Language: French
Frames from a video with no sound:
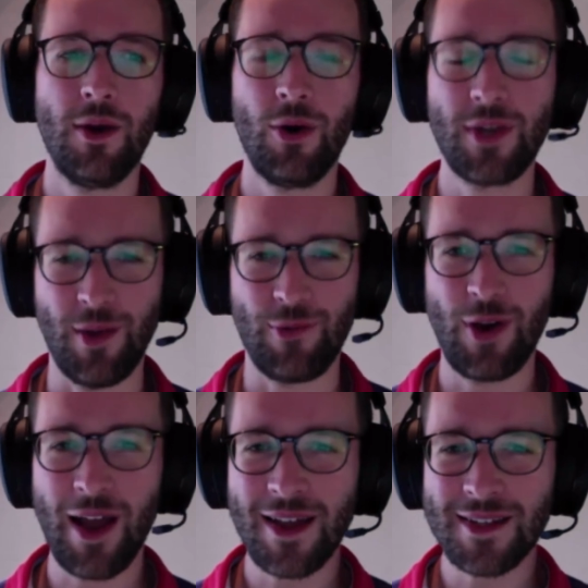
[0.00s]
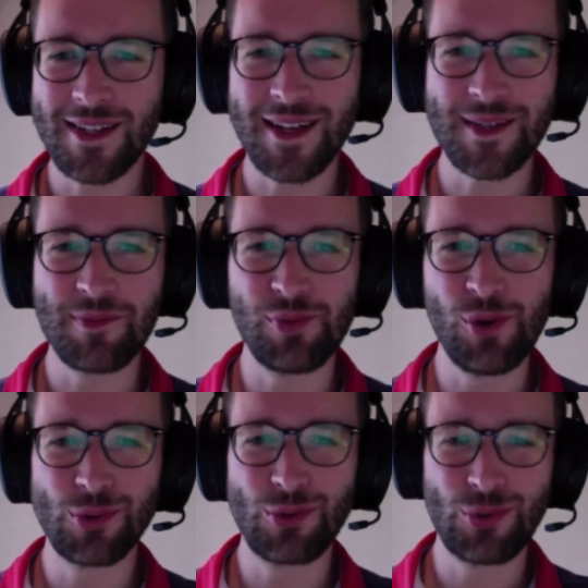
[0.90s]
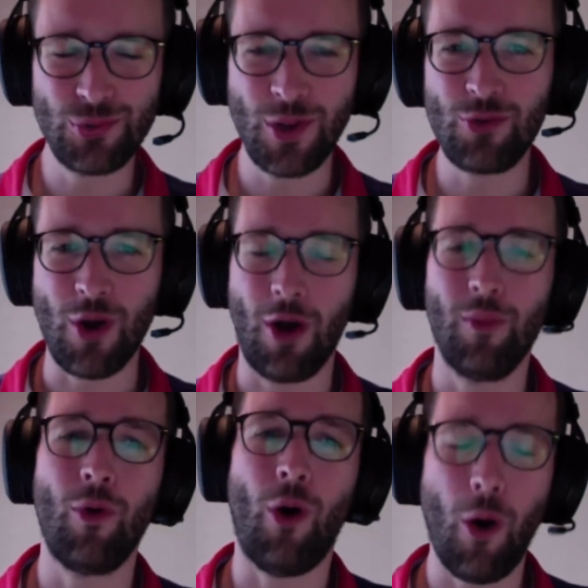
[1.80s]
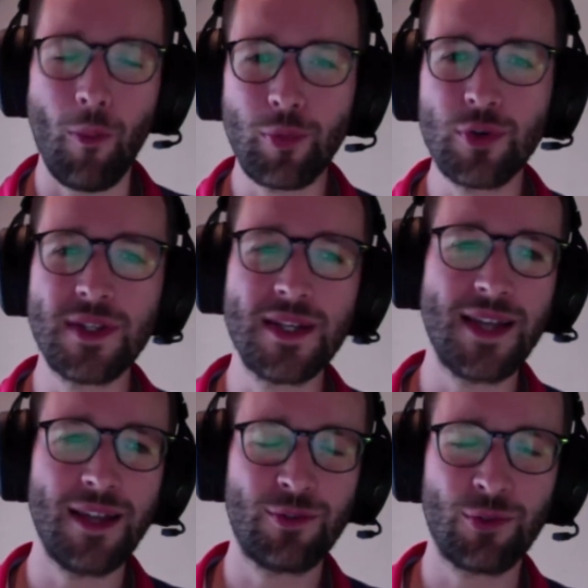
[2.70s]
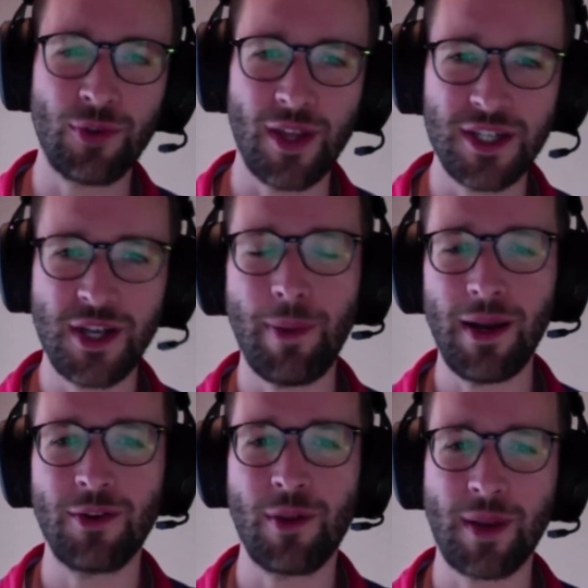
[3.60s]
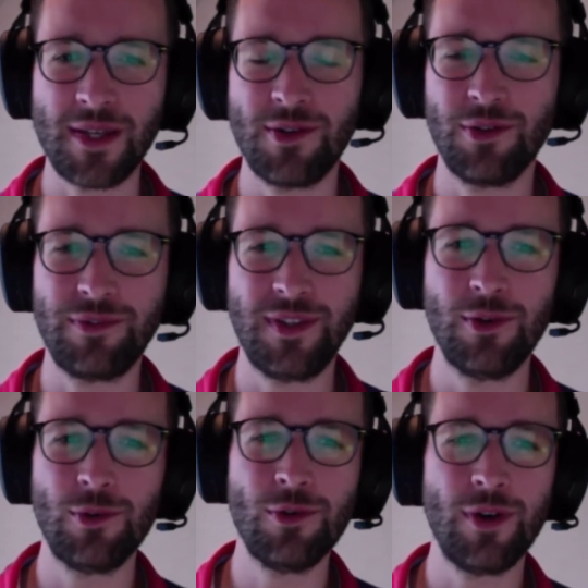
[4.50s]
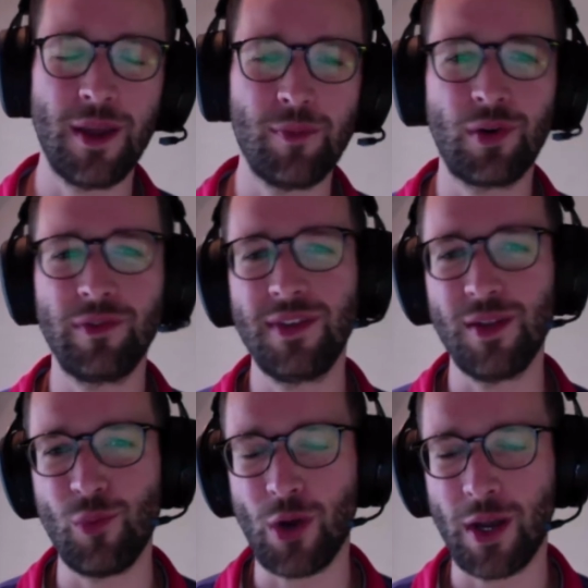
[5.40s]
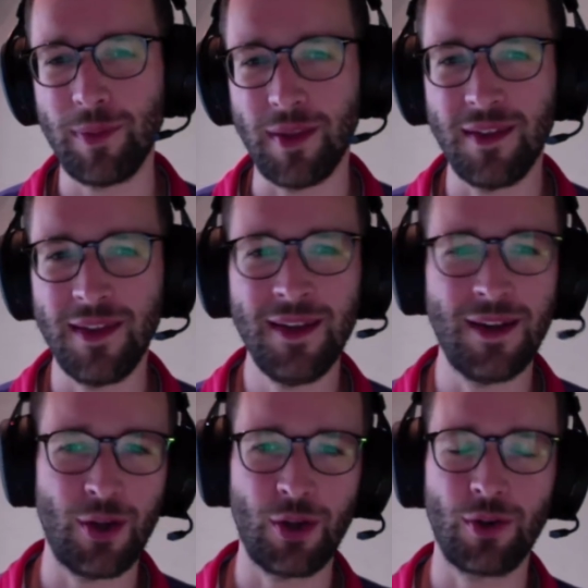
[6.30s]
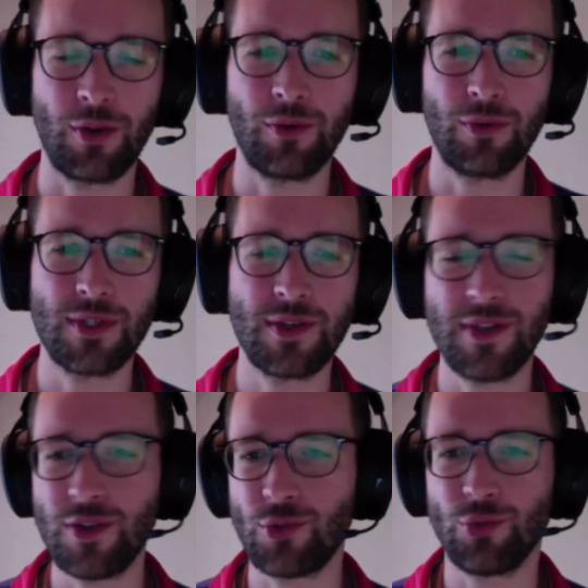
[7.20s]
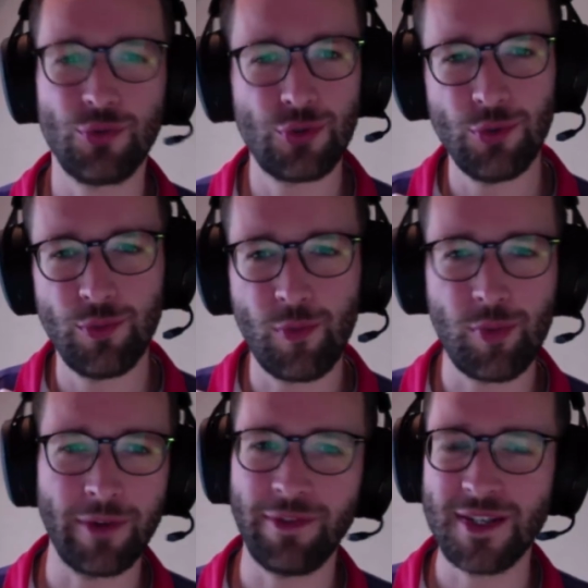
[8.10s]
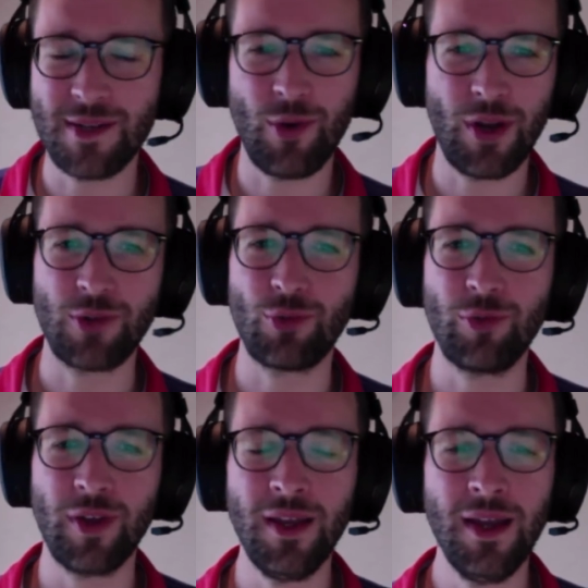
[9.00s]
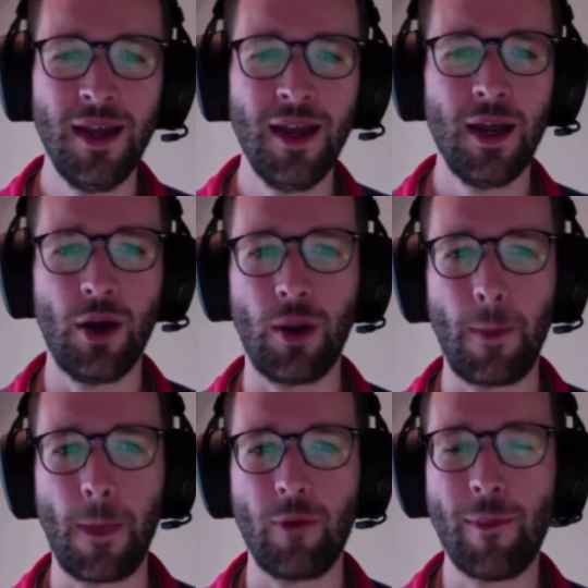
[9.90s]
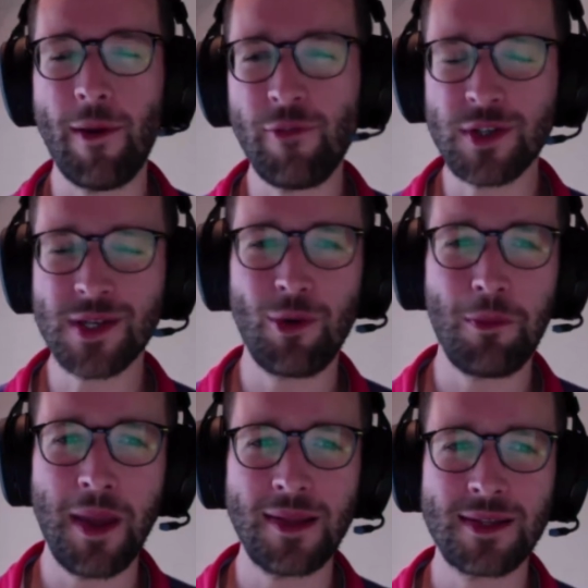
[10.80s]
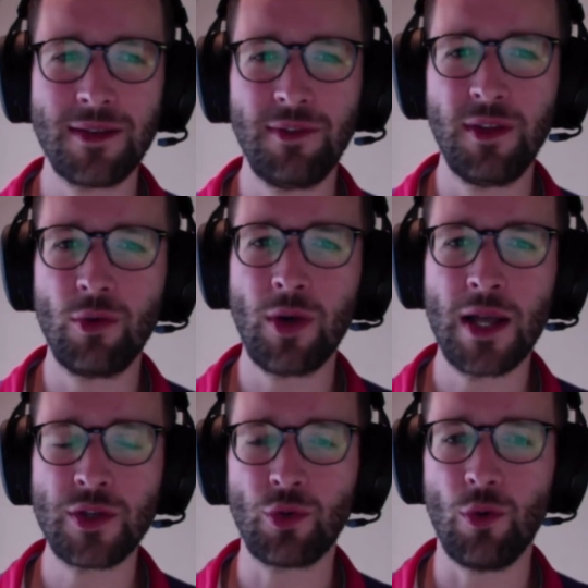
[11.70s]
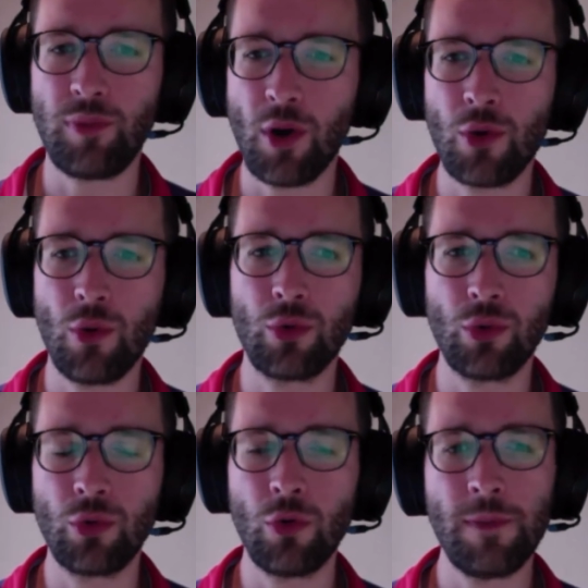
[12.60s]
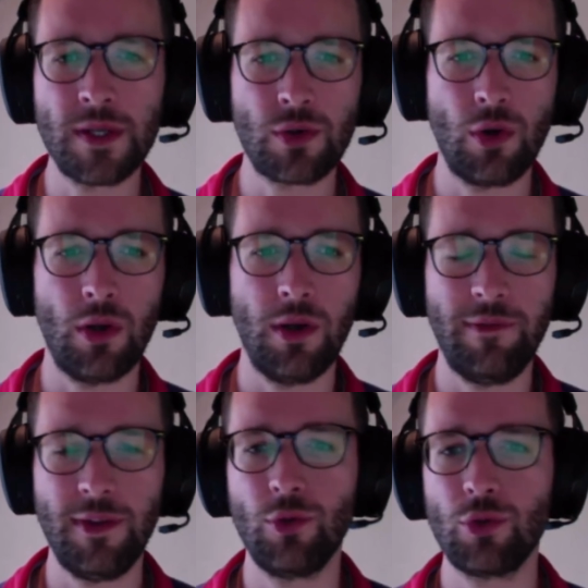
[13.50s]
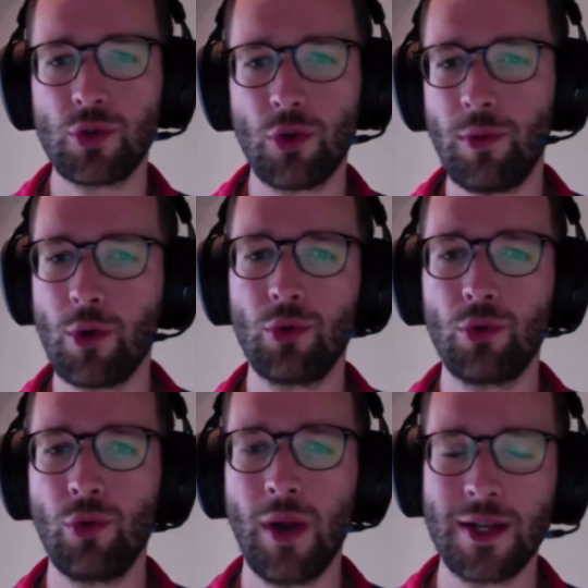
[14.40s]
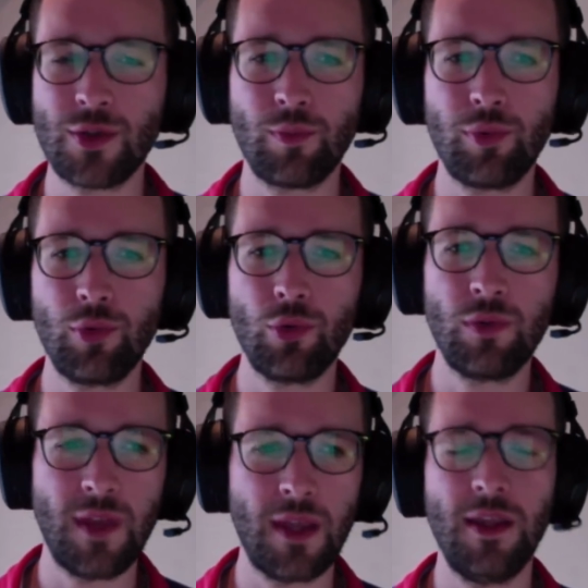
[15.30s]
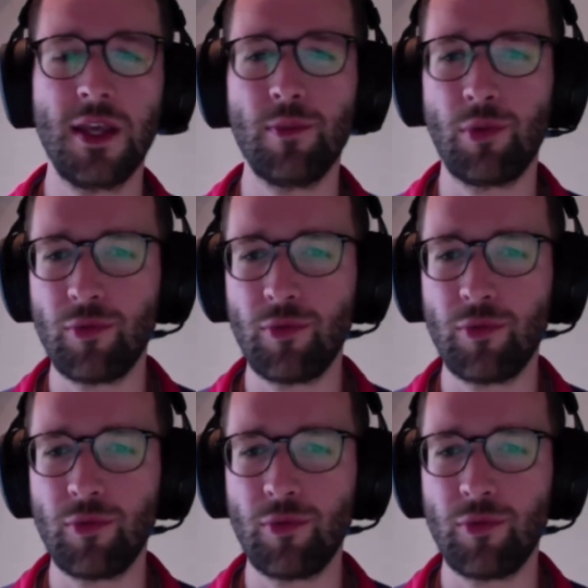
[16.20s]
Ok, voilà, ça c'est pour tous les loueurs. Bon, en plus des aides dont on a déjà parlé dans les précédentes vidéos, et pour éviter de me répéter, euh, si vous êtes sur YouTube, vous pourrez facilement les retrouver. Euh, on va pas forcément mettre ces vidéos-là sur le blog au dodo parce que les vidéos sur le blog au dodo elles sont plutôt techniques et pour